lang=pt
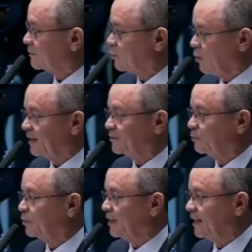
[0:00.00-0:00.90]

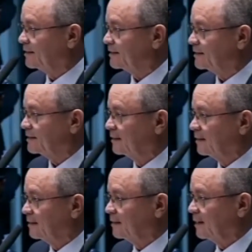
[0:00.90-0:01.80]
quatro mulheres.
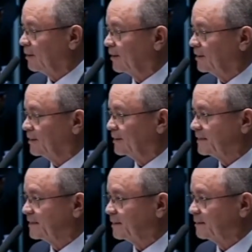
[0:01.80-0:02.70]
A
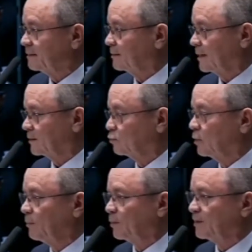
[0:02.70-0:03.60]
Aurenice
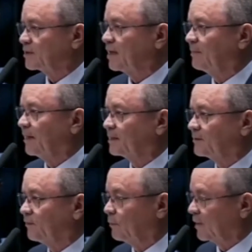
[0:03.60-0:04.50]
atua
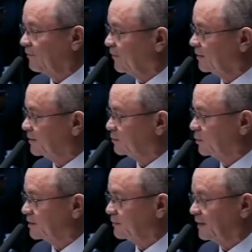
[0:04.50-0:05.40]
politicamente, foi prefeita
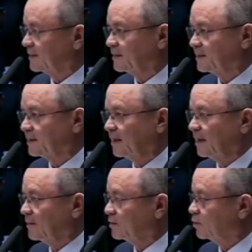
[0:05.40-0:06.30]
duas vezes
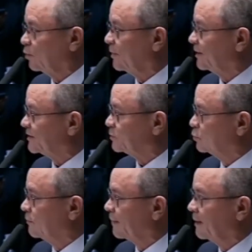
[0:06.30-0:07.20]
de Tomé
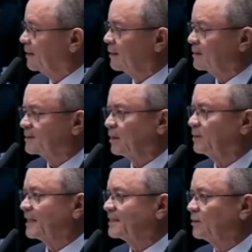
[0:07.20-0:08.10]
Açu.
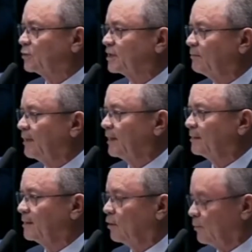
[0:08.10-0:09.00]
Saudações
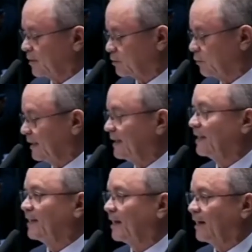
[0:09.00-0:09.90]
também ao pastor
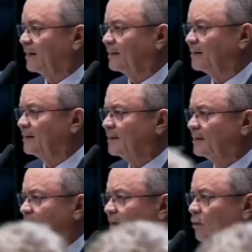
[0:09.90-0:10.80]
Elienai,
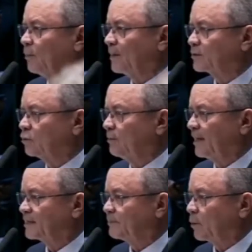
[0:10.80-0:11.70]
que é o pastor
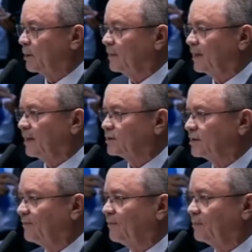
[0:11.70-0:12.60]
mais
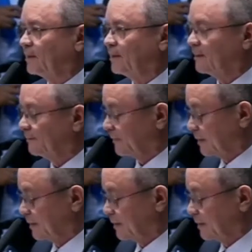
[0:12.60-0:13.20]
proeminente da família